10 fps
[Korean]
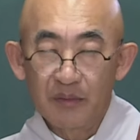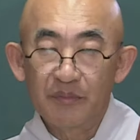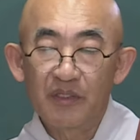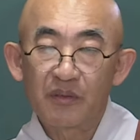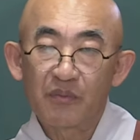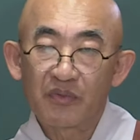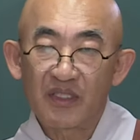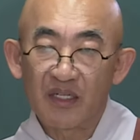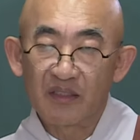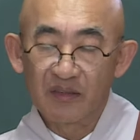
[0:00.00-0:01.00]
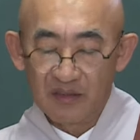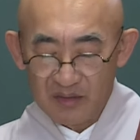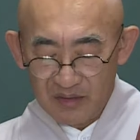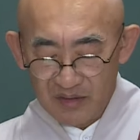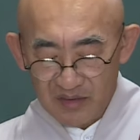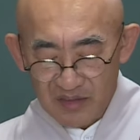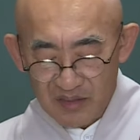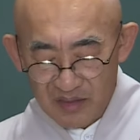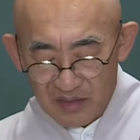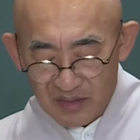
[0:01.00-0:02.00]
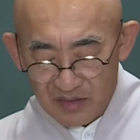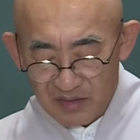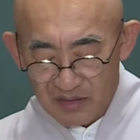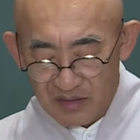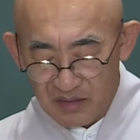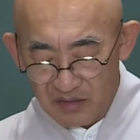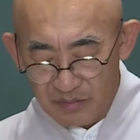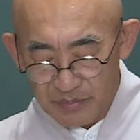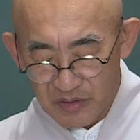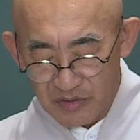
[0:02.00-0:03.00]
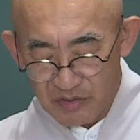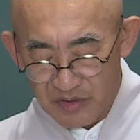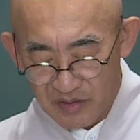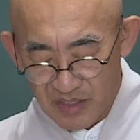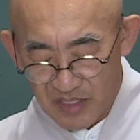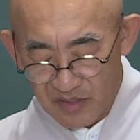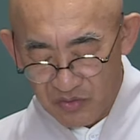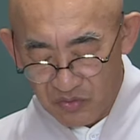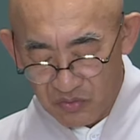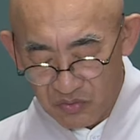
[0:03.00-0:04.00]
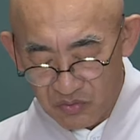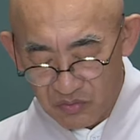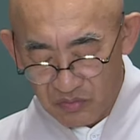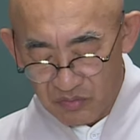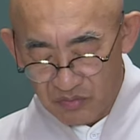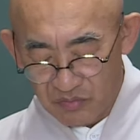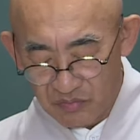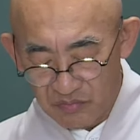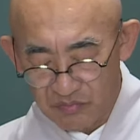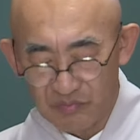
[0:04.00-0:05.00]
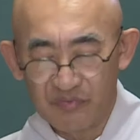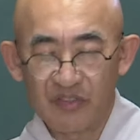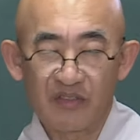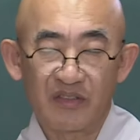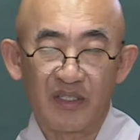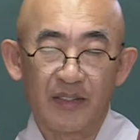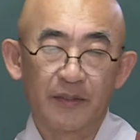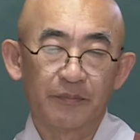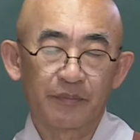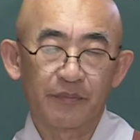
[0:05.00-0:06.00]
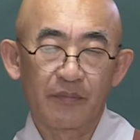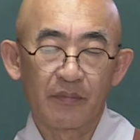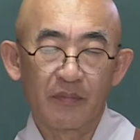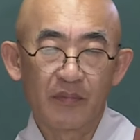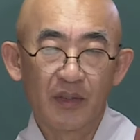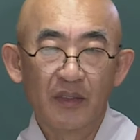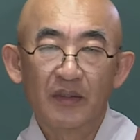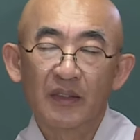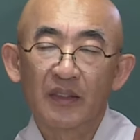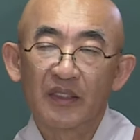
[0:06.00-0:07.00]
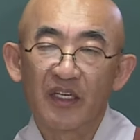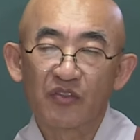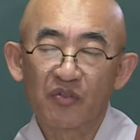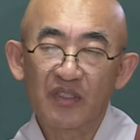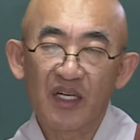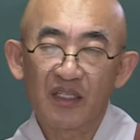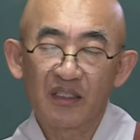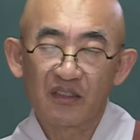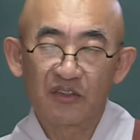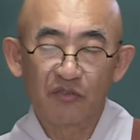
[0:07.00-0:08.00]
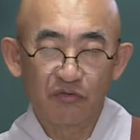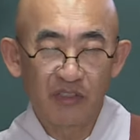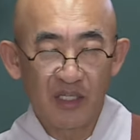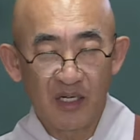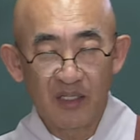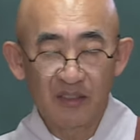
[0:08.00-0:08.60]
미륵보살은 이러한 뜻을 거듭펴기 위해서 개송으로 물었어요. 개송이다 하는 것은 우리가